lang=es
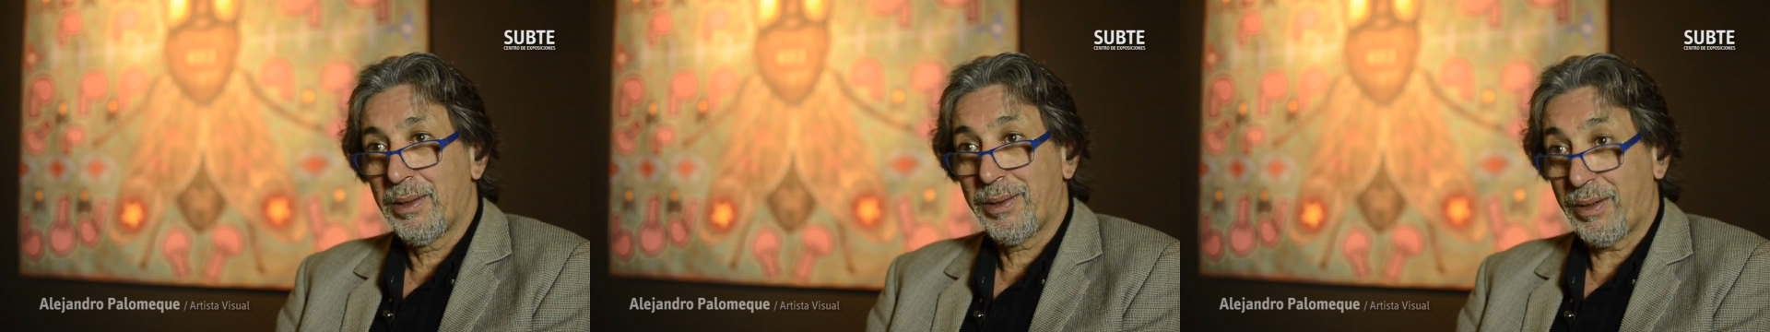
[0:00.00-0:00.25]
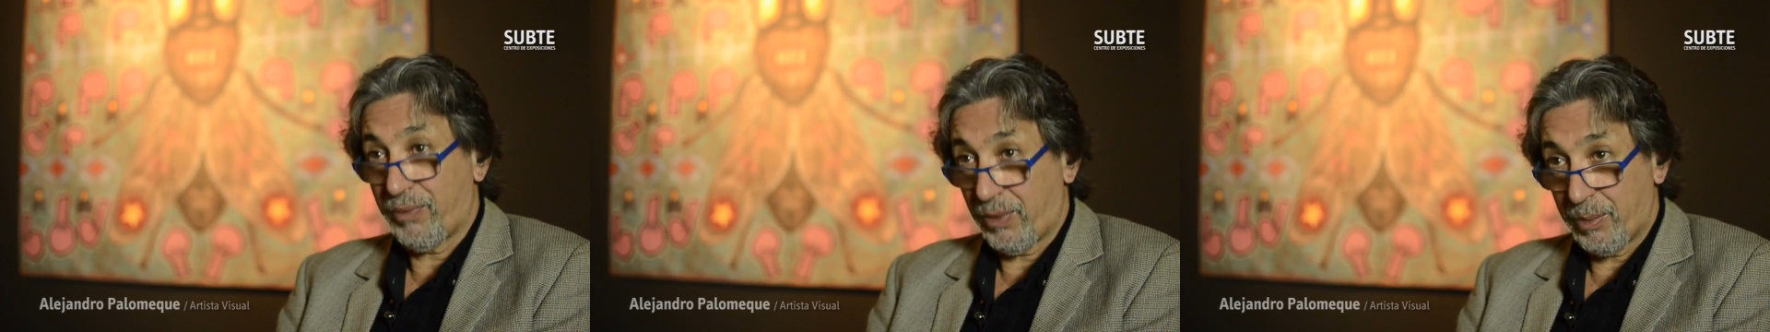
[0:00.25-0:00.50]

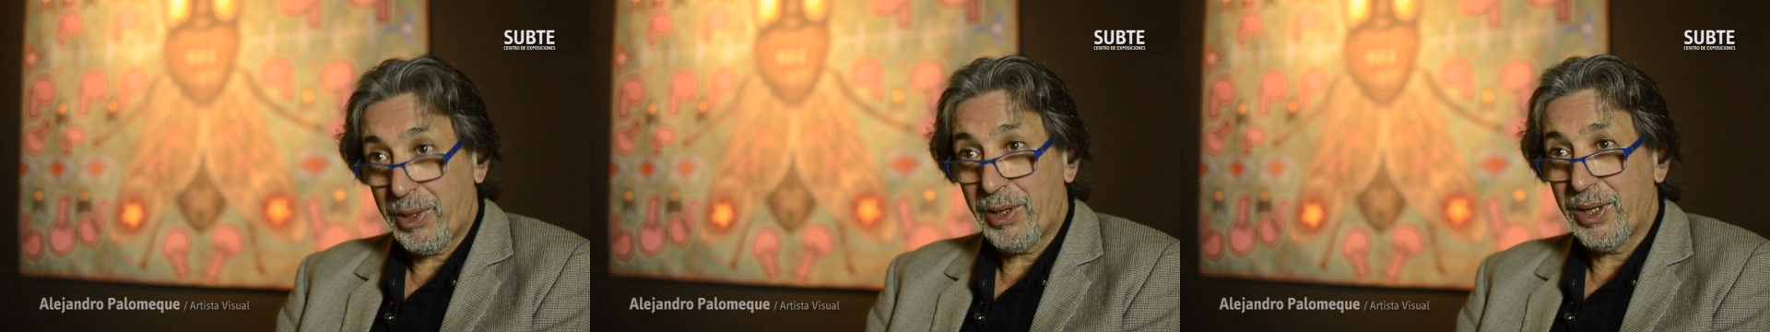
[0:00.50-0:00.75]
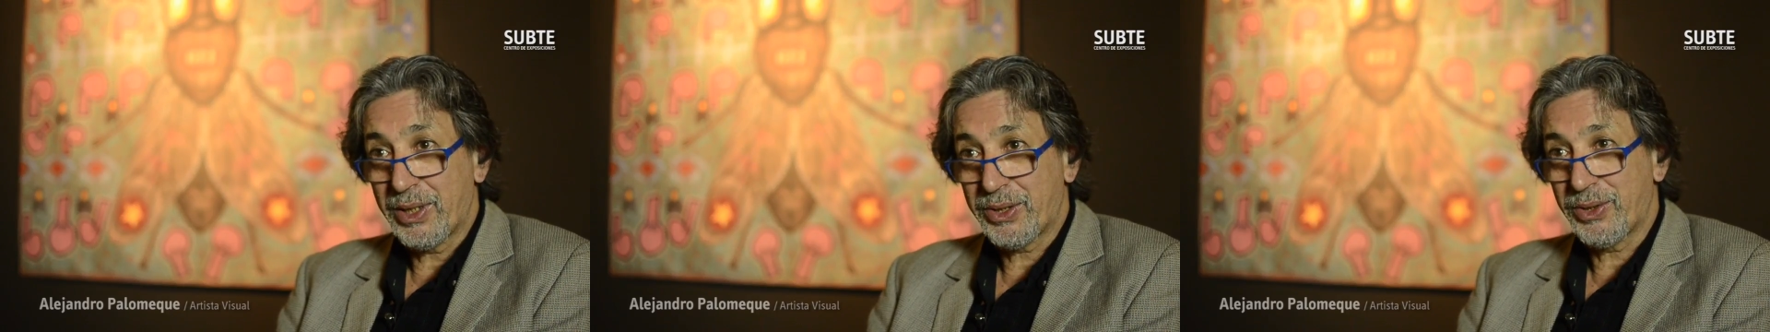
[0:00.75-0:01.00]

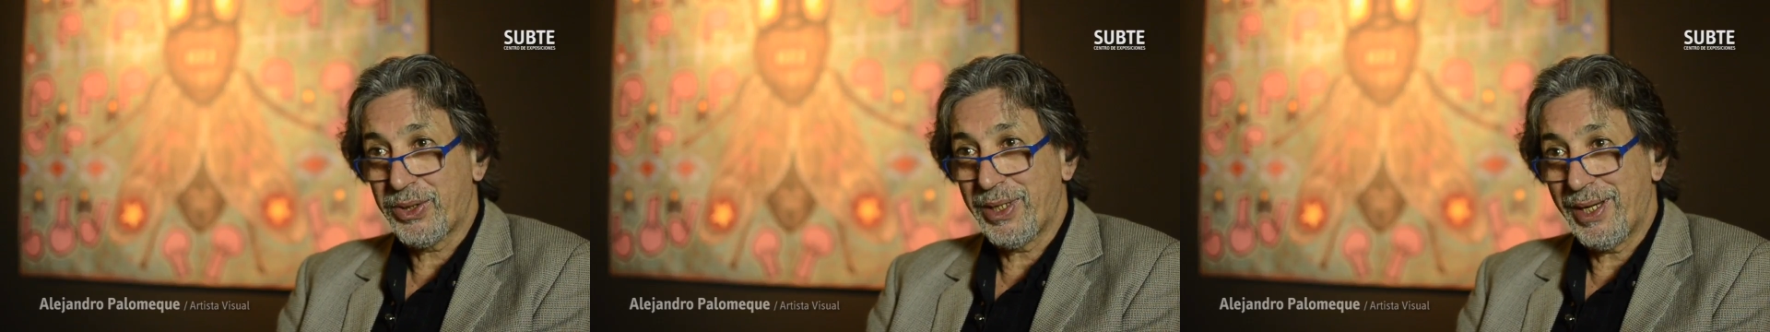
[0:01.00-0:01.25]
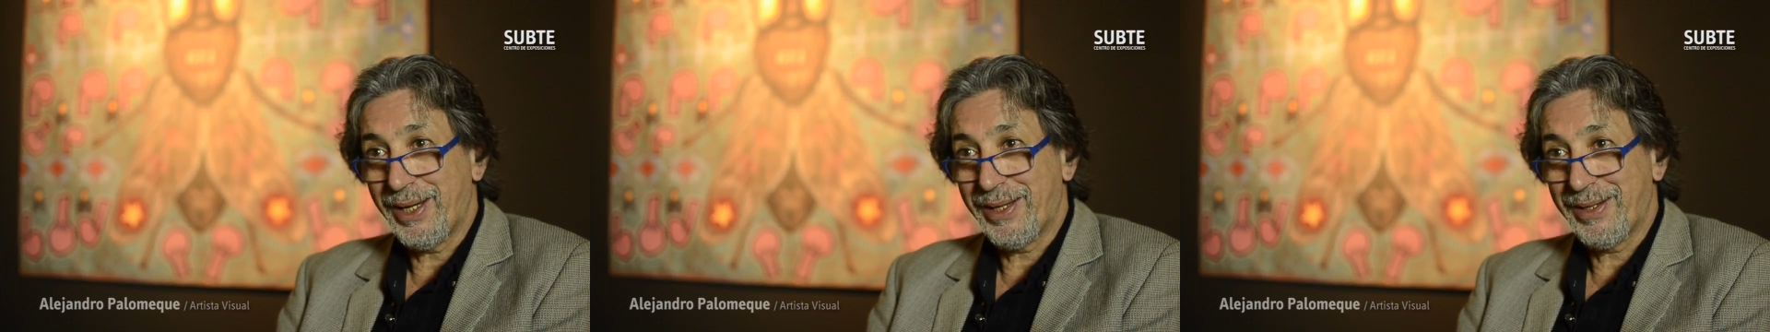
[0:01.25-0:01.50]
transformaron la
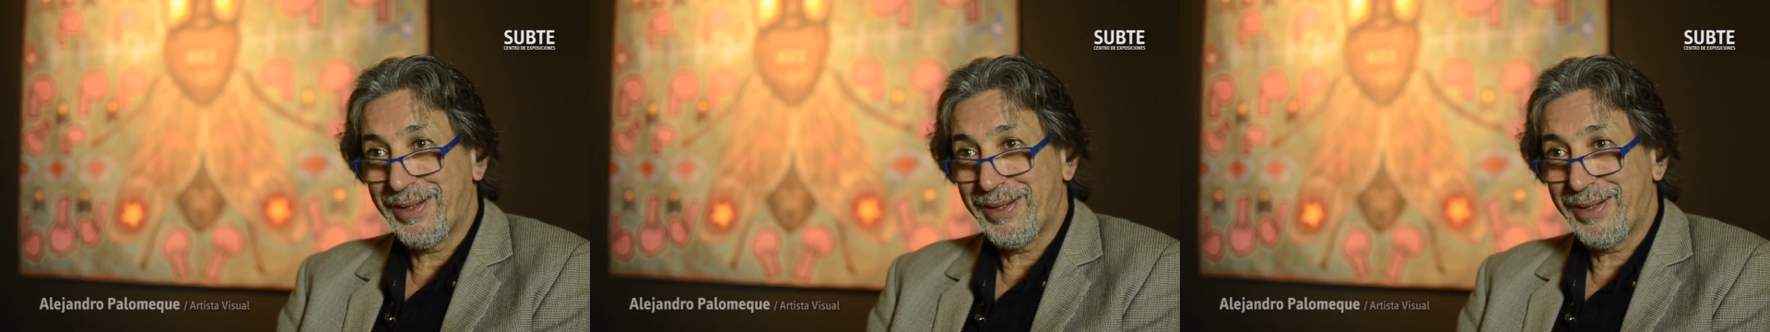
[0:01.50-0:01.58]
sociedad.